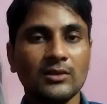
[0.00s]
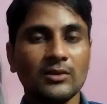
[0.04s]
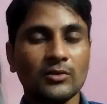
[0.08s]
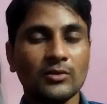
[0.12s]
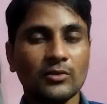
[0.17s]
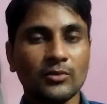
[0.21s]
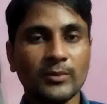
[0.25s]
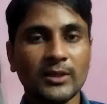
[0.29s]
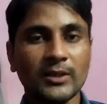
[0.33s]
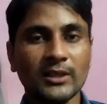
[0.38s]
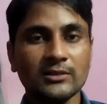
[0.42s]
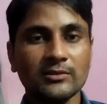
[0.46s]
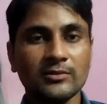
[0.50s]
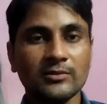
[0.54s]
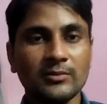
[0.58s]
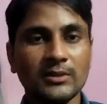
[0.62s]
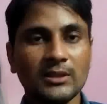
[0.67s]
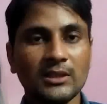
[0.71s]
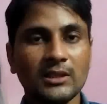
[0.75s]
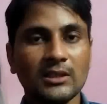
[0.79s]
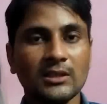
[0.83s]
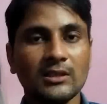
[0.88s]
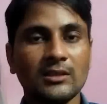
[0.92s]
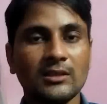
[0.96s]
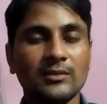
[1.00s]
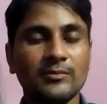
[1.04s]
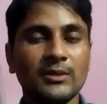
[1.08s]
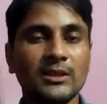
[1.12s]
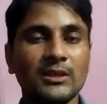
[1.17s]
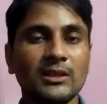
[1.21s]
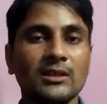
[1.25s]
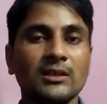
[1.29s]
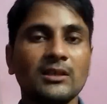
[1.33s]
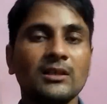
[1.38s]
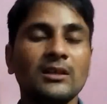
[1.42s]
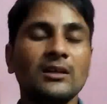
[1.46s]
रोमांस भी देखने
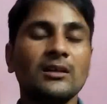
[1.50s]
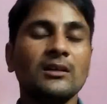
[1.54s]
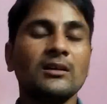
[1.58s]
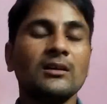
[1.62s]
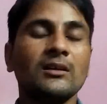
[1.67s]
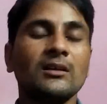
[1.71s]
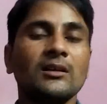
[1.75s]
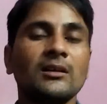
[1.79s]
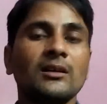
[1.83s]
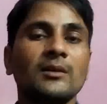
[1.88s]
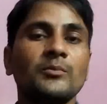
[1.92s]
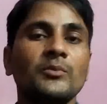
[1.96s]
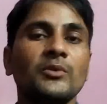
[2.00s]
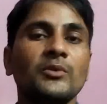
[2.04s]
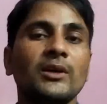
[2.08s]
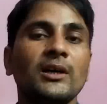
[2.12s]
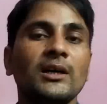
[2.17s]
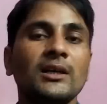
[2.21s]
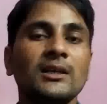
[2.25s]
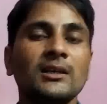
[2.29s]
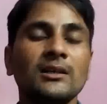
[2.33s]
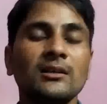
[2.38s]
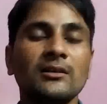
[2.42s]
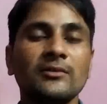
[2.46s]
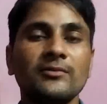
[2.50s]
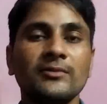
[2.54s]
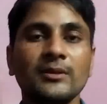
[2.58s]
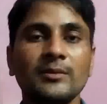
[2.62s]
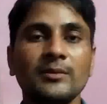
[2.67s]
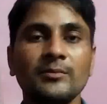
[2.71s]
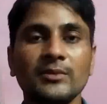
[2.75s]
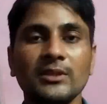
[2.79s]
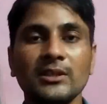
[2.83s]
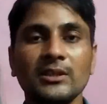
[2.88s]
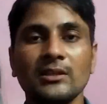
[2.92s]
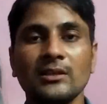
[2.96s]
मिलेगा अगर आपको आइडल
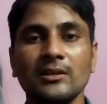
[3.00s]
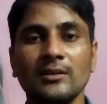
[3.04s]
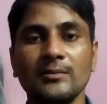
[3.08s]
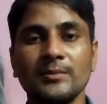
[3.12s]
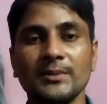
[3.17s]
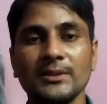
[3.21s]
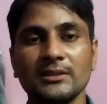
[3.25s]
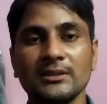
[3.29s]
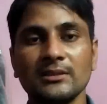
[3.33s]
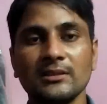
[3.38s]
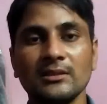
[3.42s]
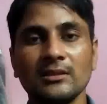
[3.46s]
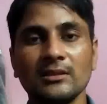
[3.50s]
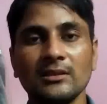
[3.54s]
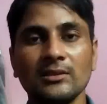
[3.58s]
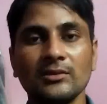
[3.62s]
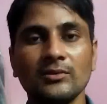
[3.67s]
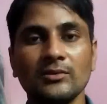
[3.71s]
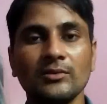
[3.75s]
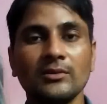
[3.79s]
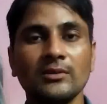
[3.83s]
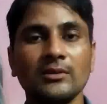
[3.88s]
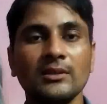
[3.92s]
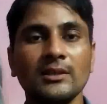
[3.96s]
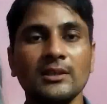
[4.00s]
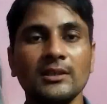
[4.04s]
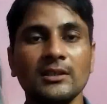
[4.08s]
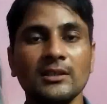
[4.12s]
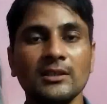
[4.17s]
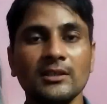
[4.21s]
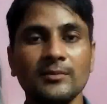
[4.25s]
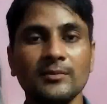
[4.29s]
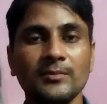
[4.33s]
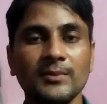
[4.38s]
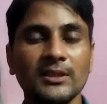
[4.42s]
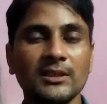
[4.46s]
फिल्म देखना पसंद है तो
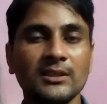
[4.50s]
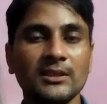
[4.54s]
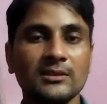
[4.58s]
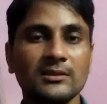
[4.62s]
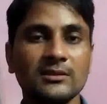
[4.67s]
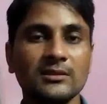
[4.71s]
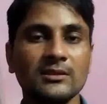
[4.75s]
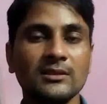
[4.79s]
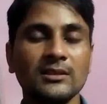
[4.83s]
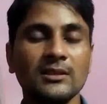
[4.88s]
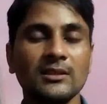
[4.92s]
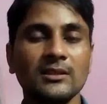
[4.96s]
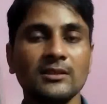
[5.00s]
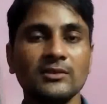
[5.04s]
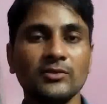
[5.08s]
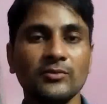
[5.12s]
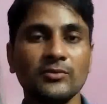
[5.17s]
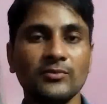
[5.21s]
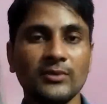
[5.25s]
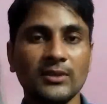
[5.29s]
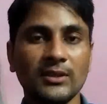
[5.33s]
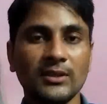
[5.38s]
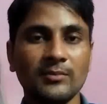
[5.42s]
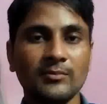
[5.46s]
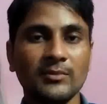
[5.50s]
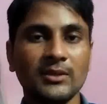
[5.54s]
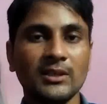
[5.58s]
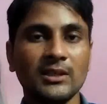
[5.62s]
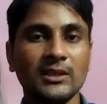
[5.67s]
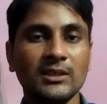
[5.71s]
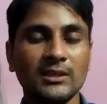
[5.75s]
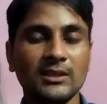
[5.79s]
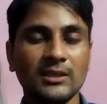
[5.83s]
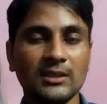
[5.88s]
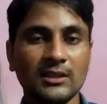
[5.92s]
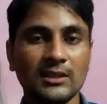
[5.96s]
एटीन प्लस ये जो फिल्म
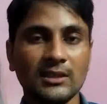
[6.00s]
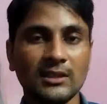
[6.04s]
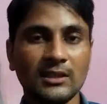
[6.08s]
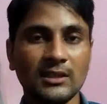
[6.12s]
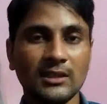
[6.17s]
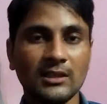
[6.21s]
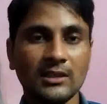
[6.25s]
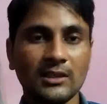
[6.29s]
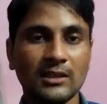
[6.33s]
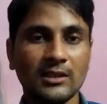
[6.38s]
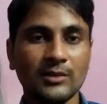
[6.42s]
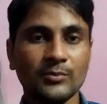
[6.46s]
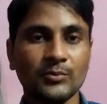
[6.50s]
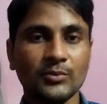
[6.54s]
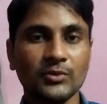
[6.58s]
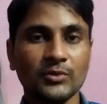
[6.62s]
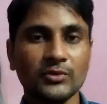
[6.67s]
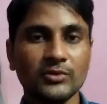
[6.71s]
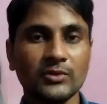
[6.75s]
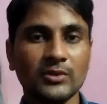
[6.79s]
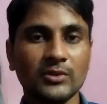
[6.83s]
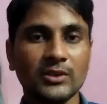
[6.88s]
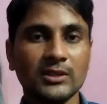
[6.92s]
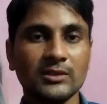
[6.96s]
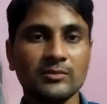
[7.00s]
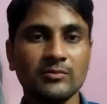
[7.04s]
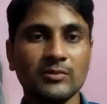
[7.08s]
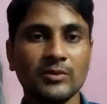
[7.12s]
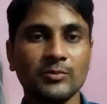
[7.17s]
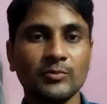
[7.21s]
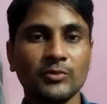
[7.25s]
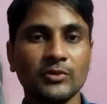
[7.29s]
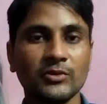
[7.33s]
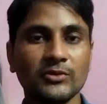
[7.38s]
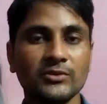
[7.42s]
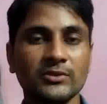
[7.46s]
है ये है आपको जो है
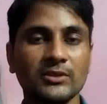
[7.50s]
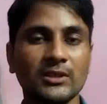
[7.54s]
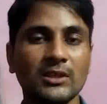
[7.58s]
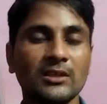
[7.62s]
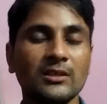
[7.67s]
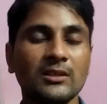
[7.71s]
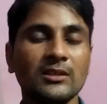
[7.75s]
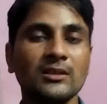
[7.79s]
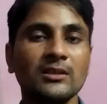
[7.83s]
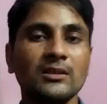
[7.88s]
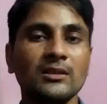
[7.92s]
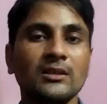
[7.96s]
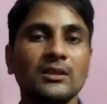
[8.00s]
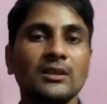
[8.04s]
इसमें बहुत सारे